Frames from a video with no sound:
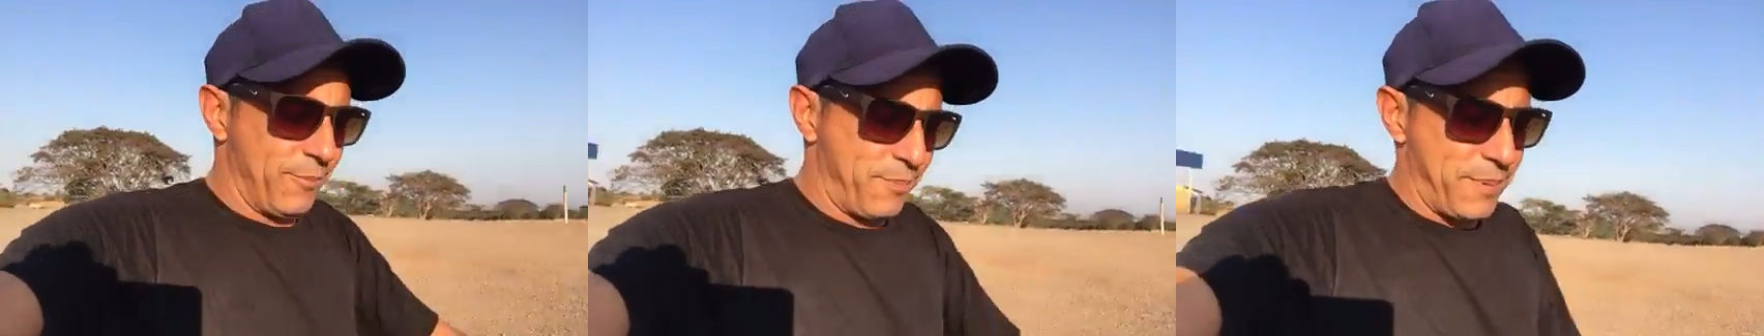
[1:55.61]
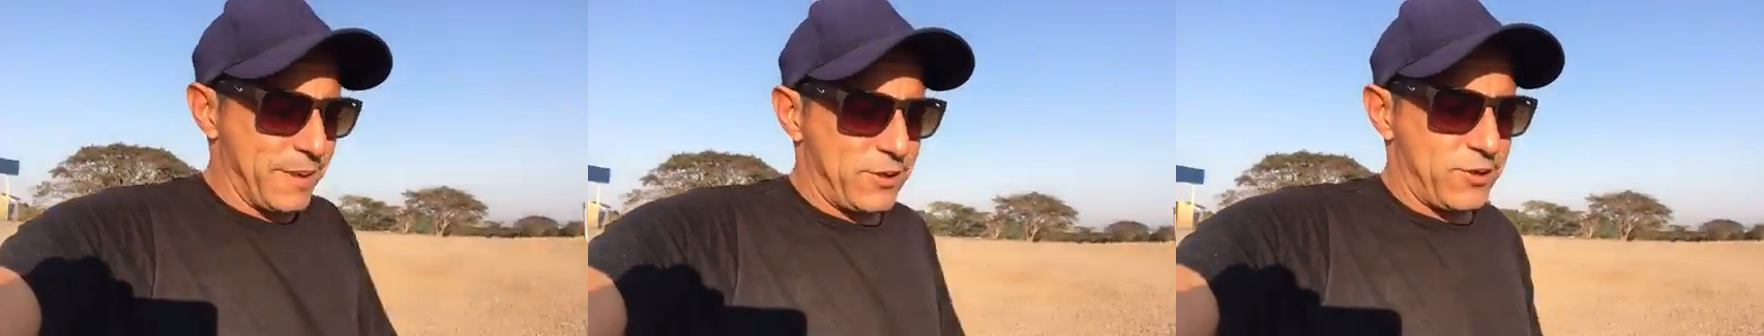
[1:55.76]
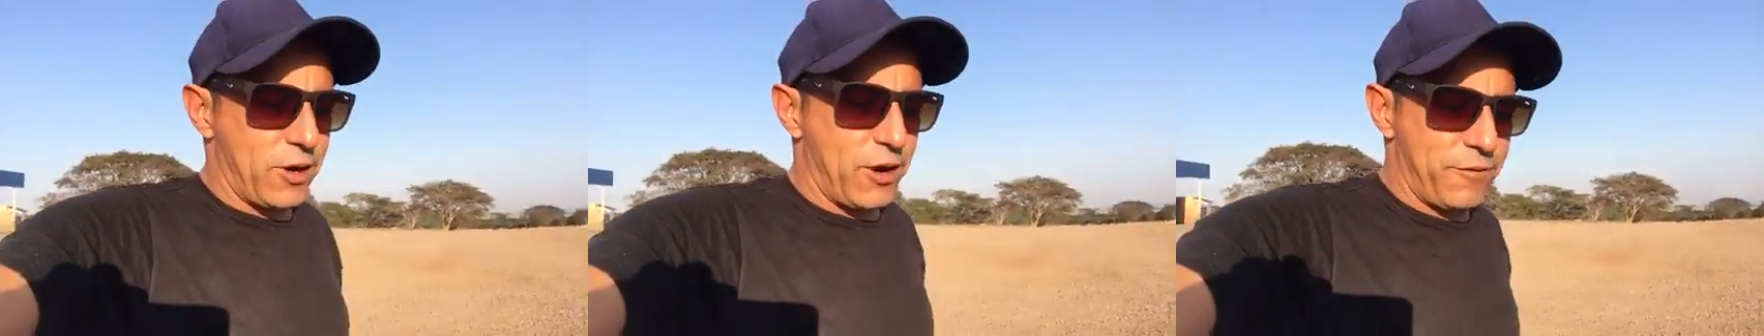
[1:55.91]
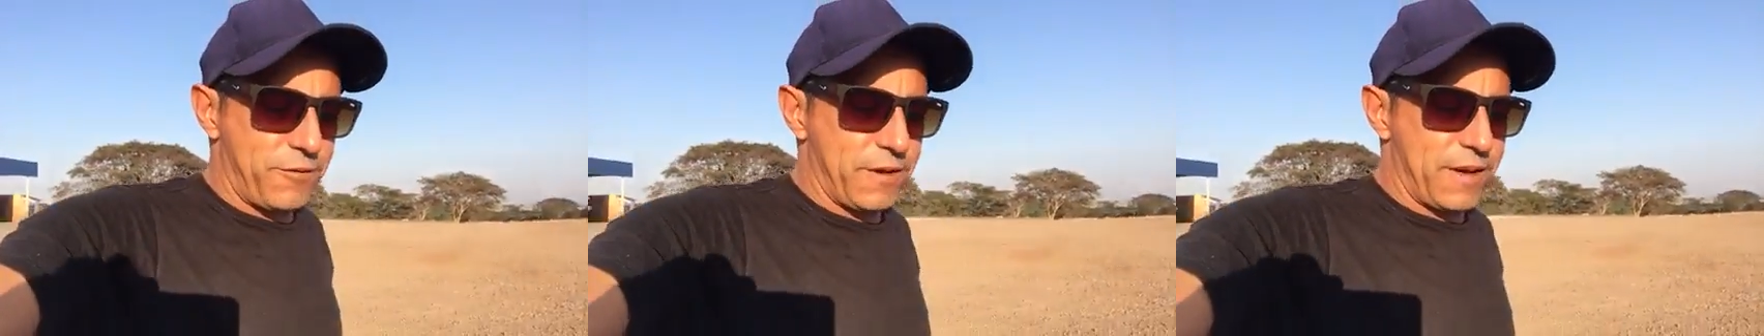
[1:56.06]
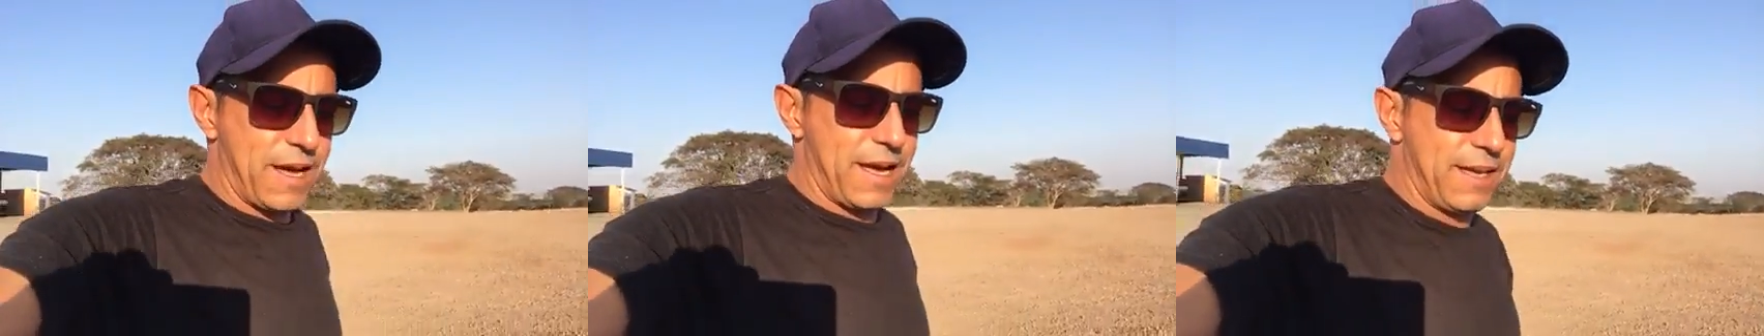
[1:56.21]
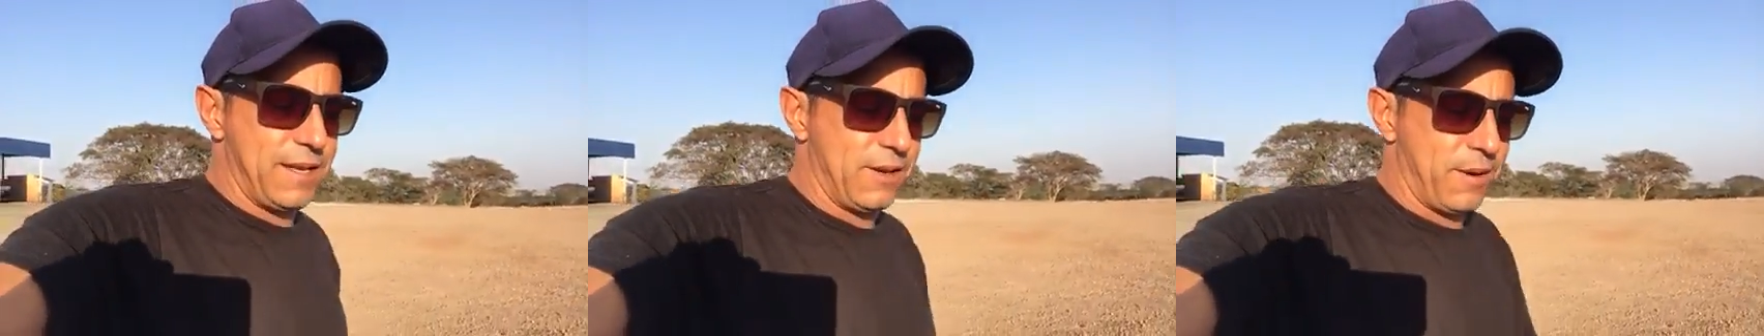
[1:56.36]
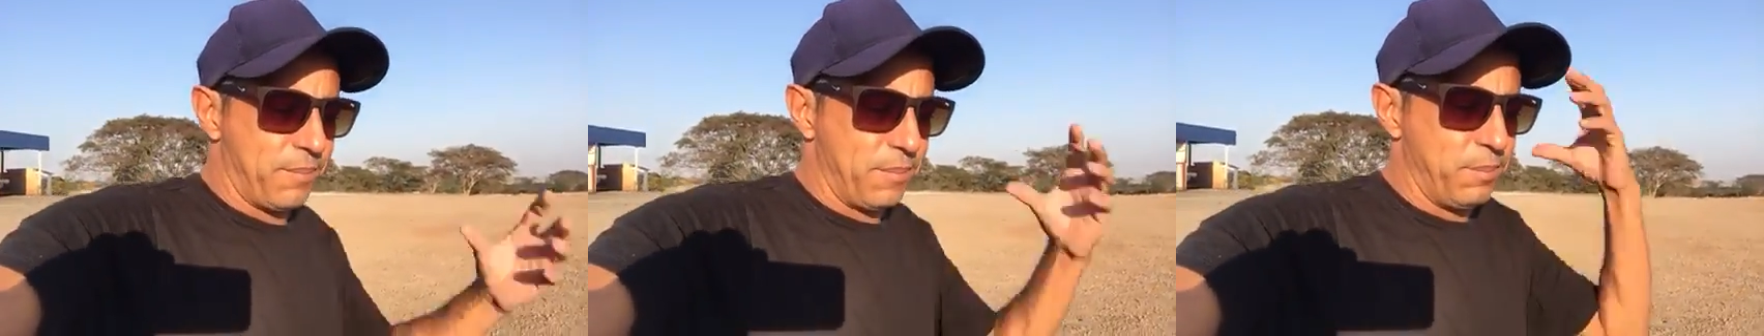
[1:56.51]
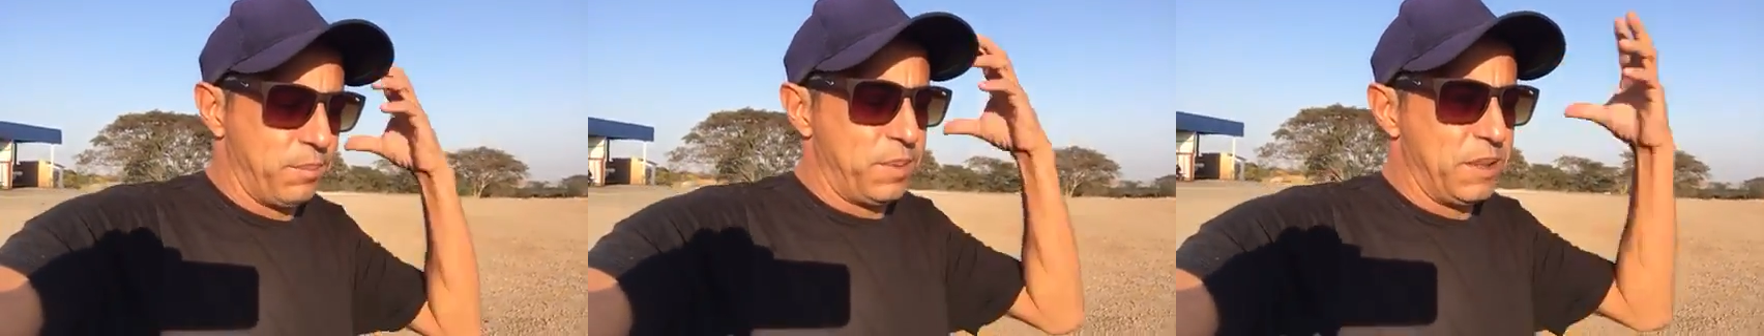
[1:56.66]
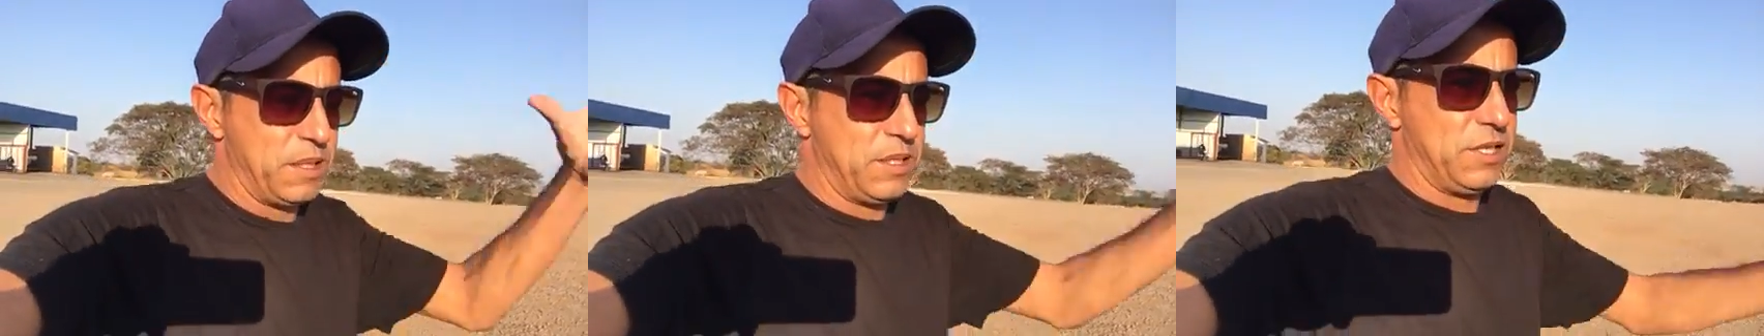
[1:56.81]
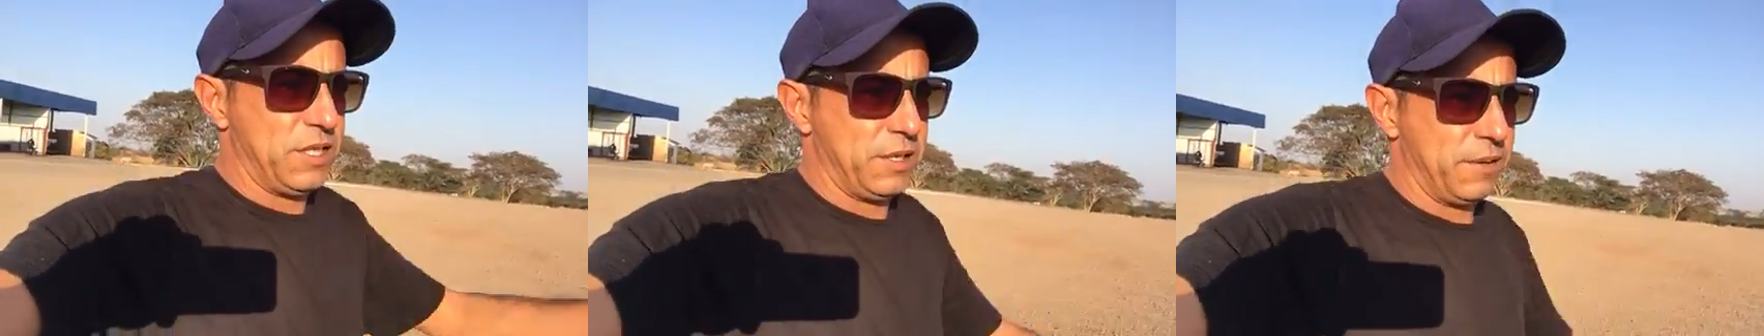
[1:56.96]
o pessoal fica aí me
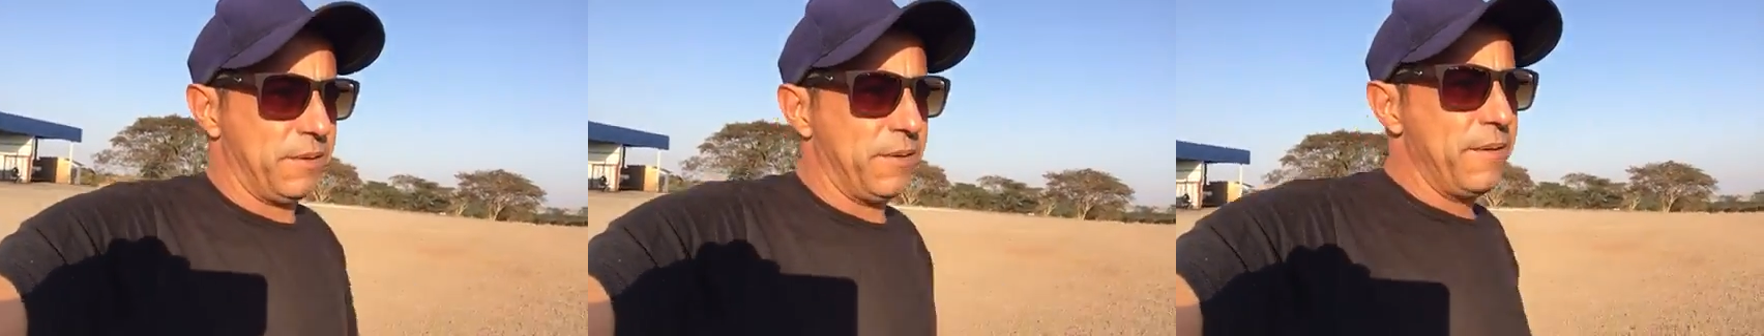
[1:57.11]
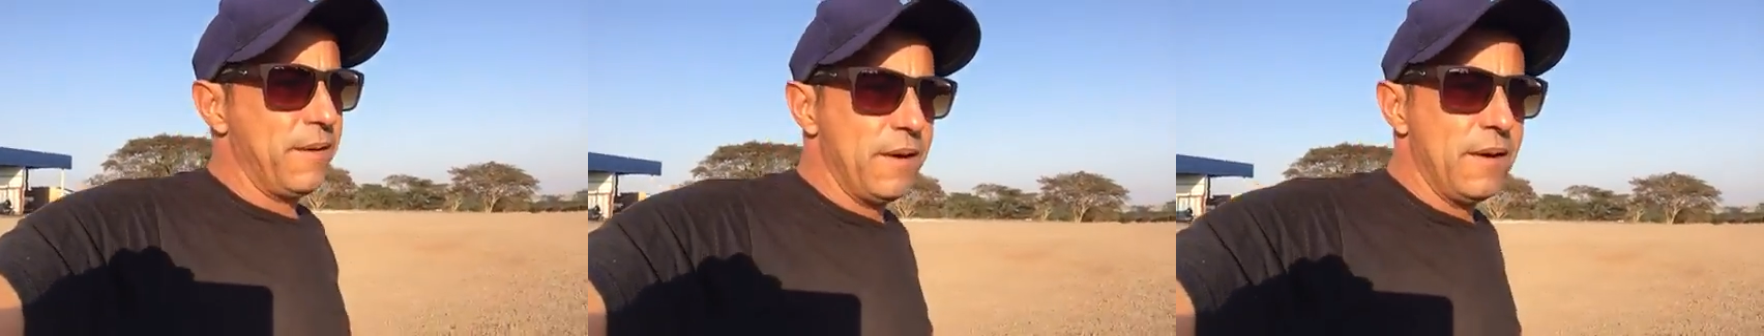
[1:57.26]
pedindo.